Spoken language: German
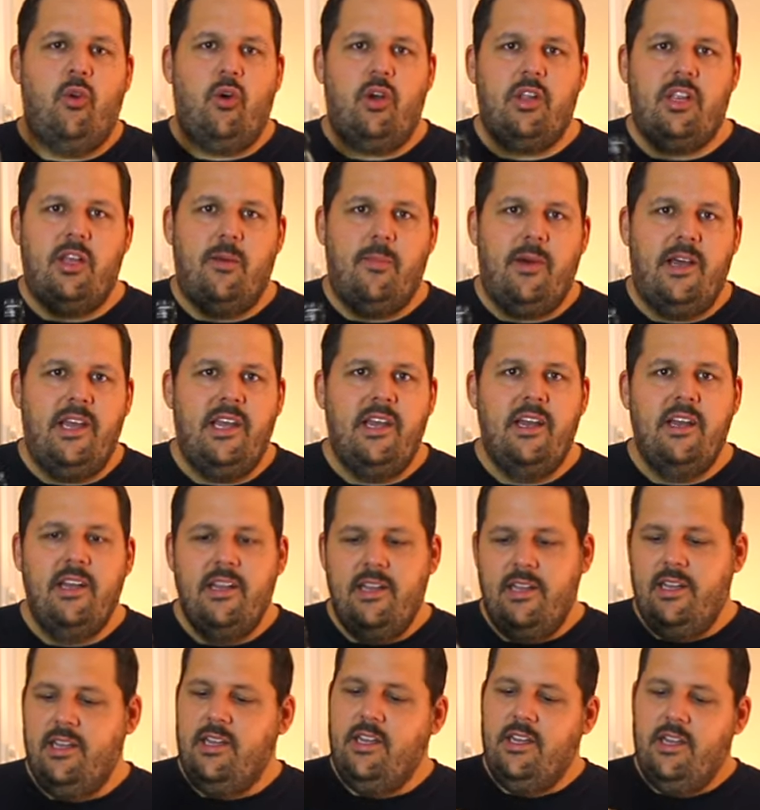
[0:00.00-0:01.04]
Loch dabei.
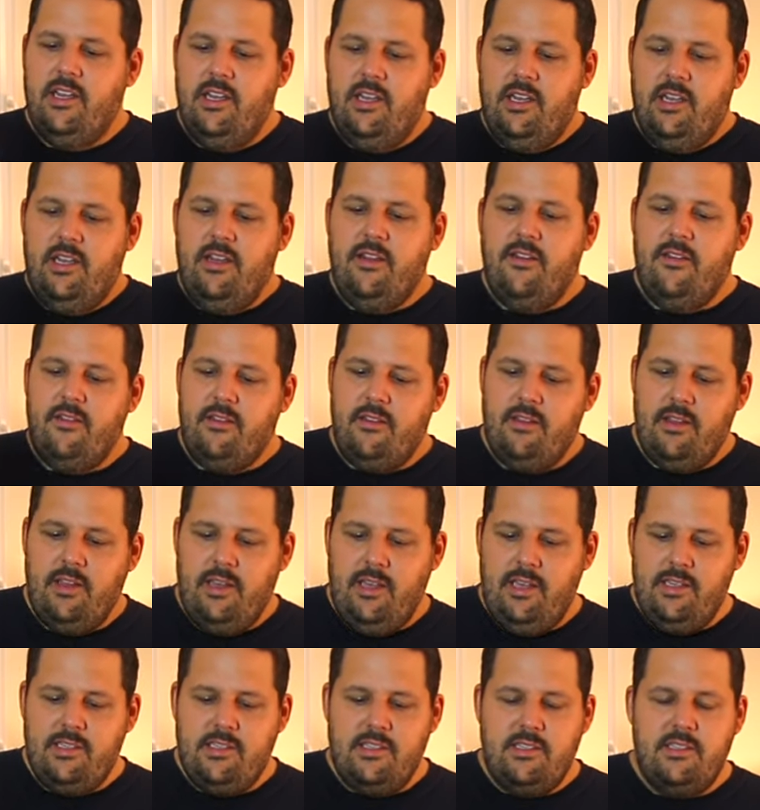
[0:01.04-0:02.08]

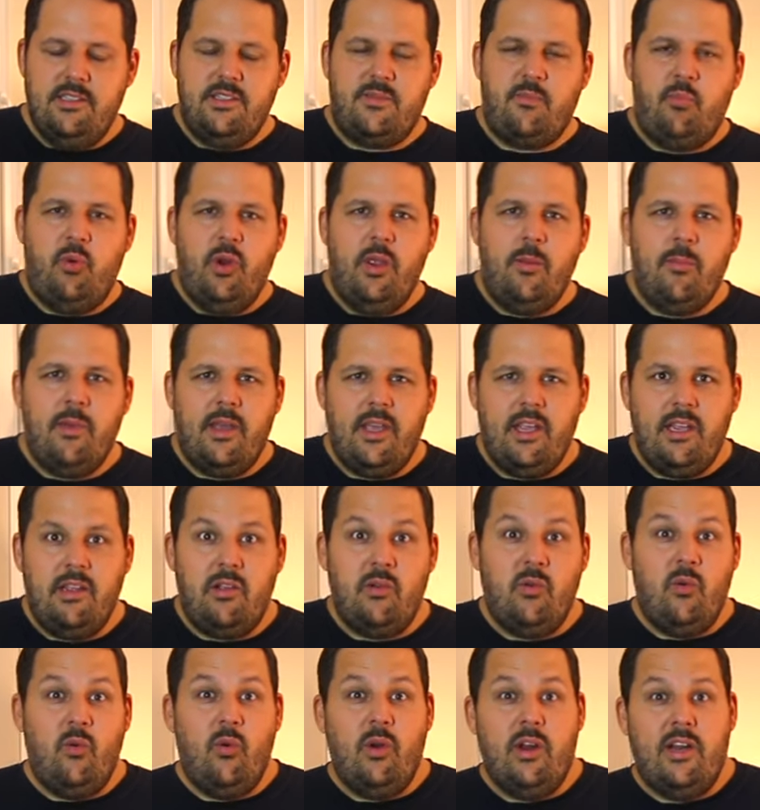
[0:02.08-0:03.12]
Ist es ein Springbank
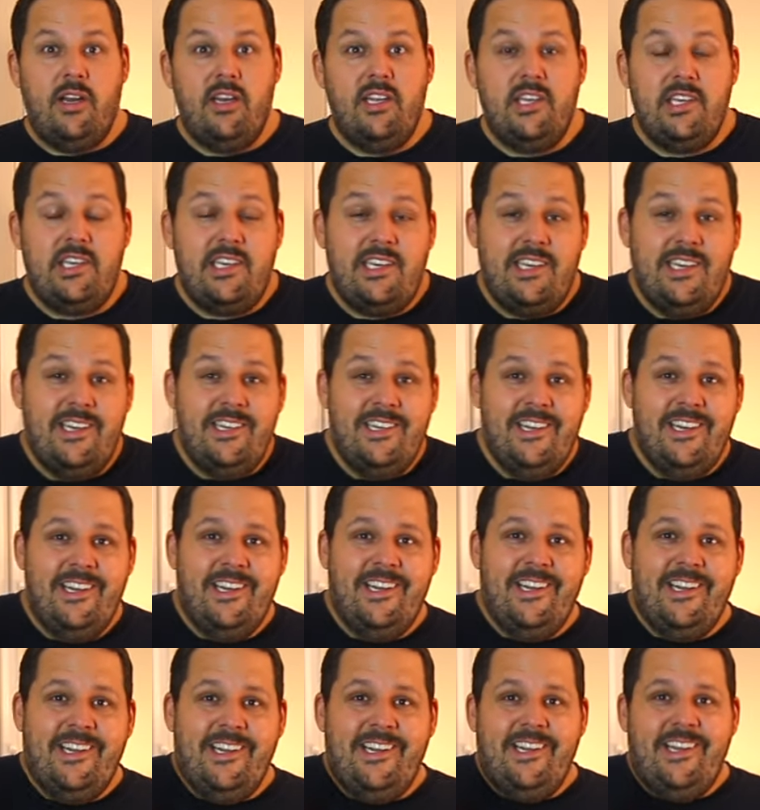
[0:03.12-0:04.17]
oder nicht?
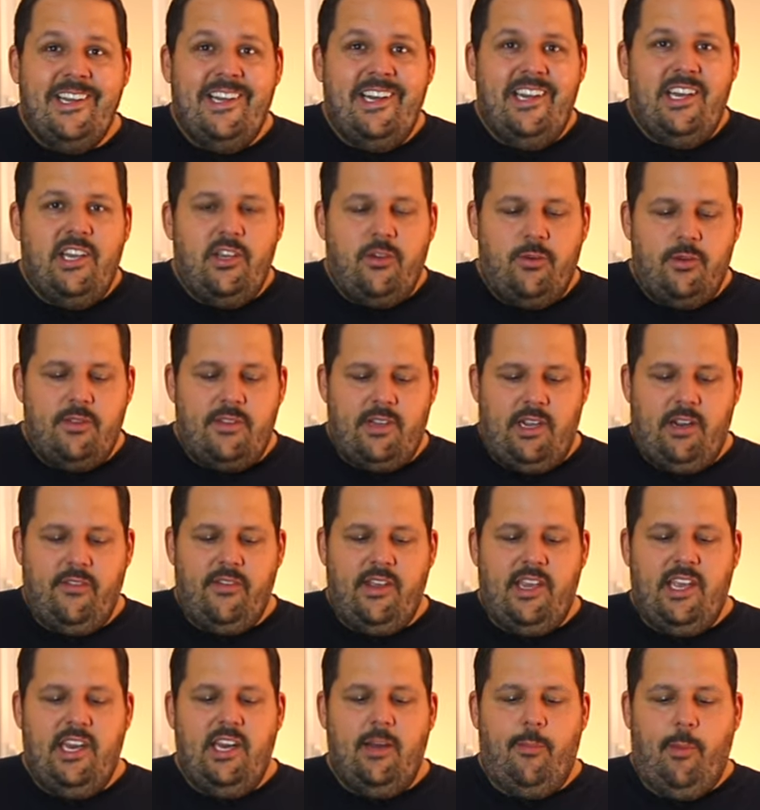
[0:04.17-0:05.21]
Ich würde sagen,
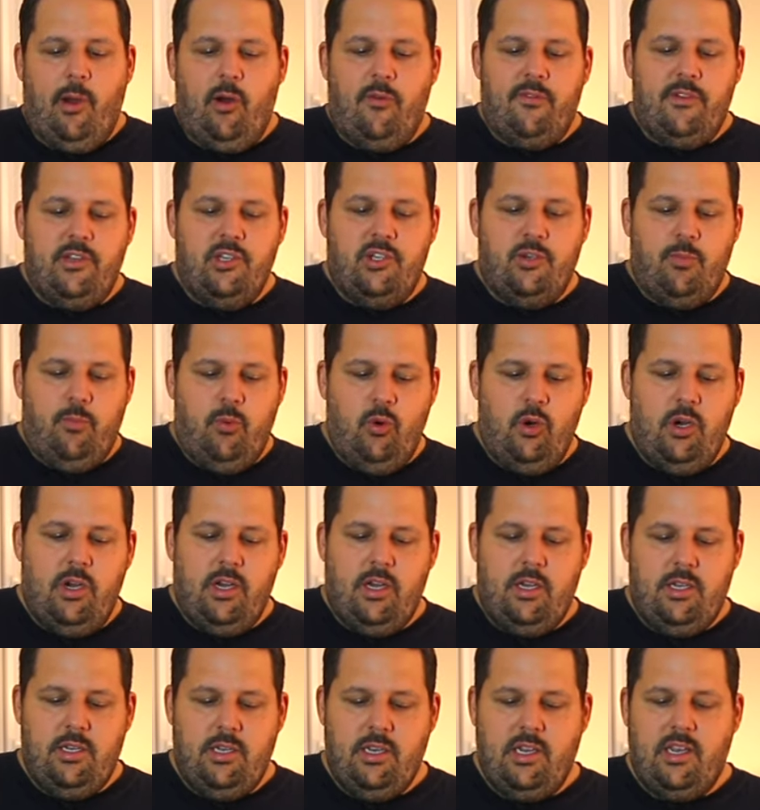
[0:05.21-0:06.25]
wir gehen da mal auf die
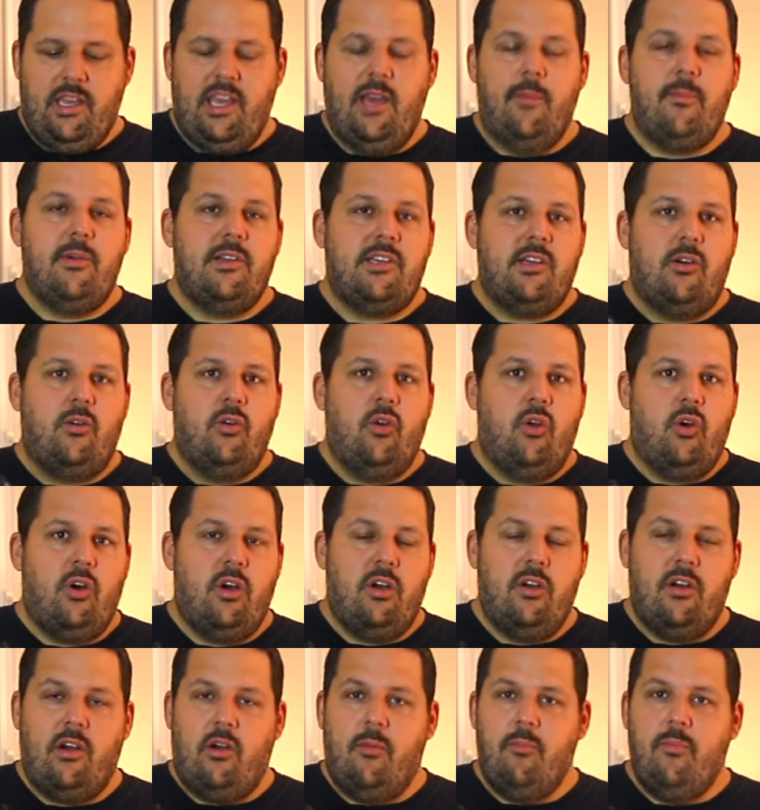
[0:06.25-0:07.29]
Spur. Campbelltown
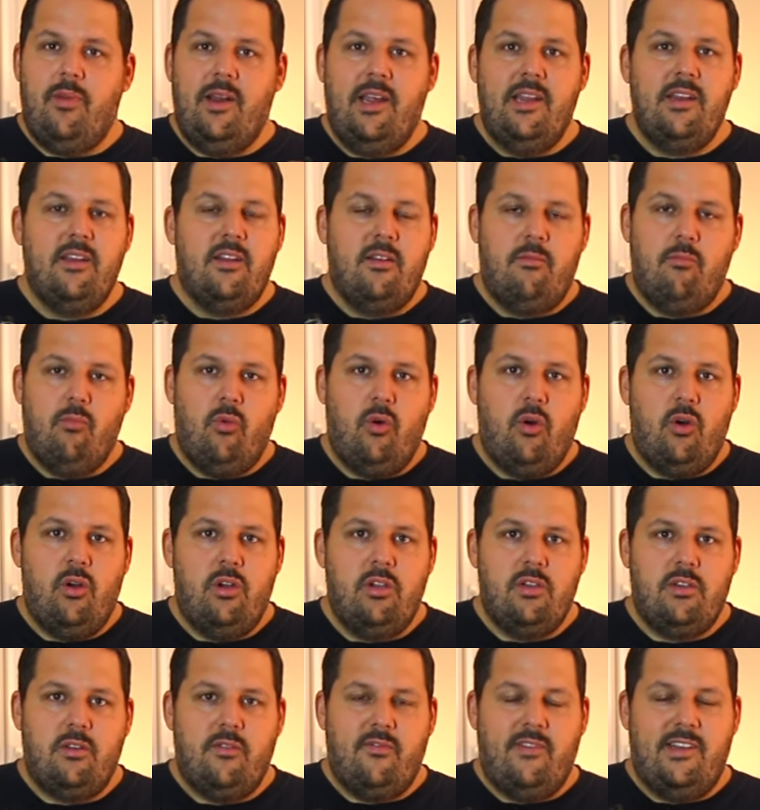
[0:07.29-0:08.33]
Loch am Blended
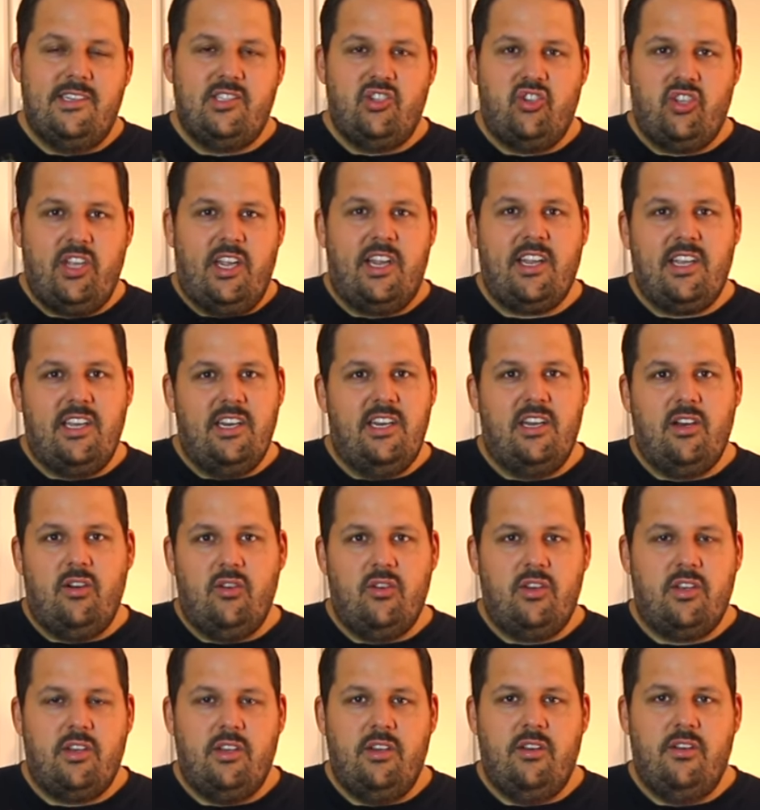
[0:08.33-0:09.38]
Malt. Was steckt genau
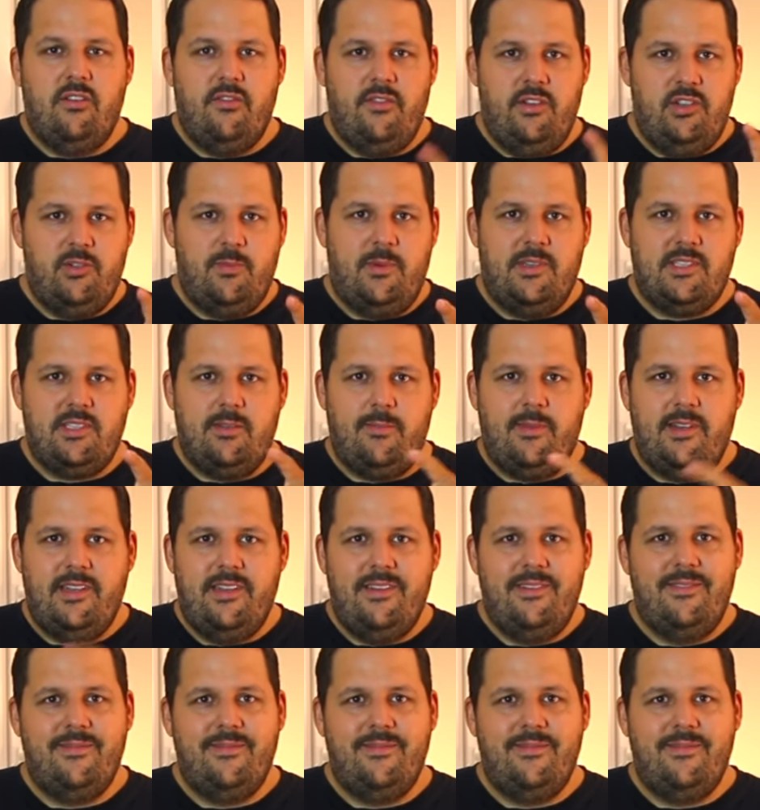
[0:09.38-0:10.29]
drin? Viel Spaß dabei.